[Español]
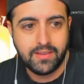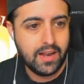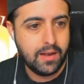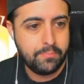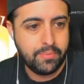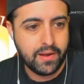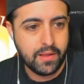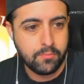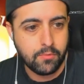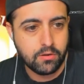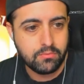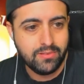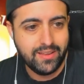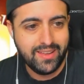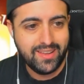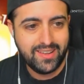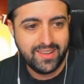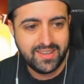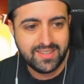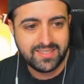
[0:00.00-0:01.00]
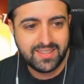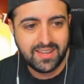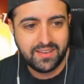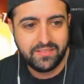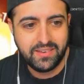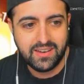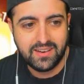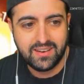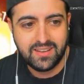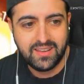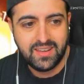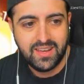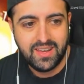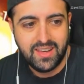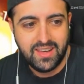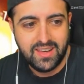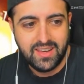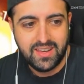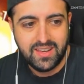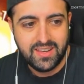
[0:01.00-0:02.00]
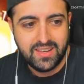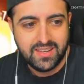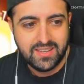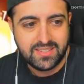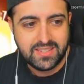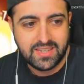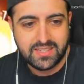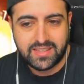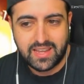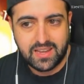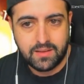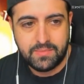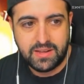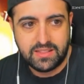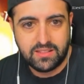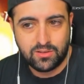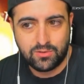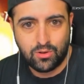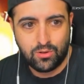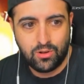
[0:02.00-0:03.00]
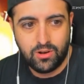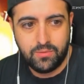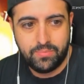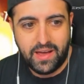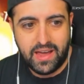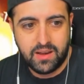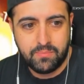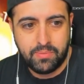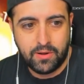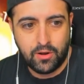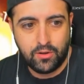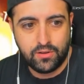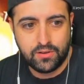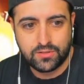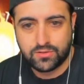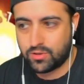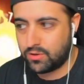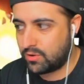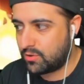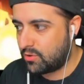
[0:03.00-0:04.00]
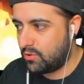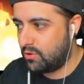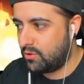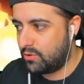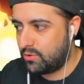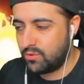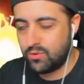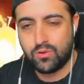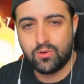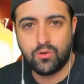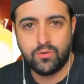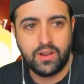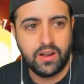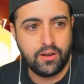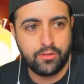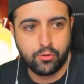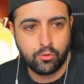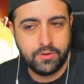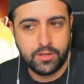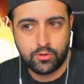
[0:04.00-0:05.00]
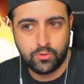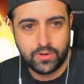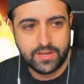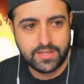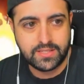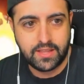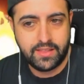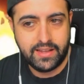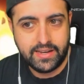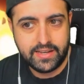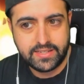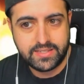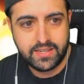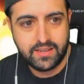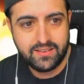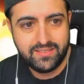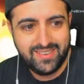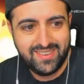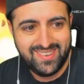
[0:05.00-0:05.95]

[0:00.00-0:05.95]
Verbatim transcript: el primo. Eh, está bien. Se está quemando todo el bar, pero yo estoy con, con el zumito este de elixir.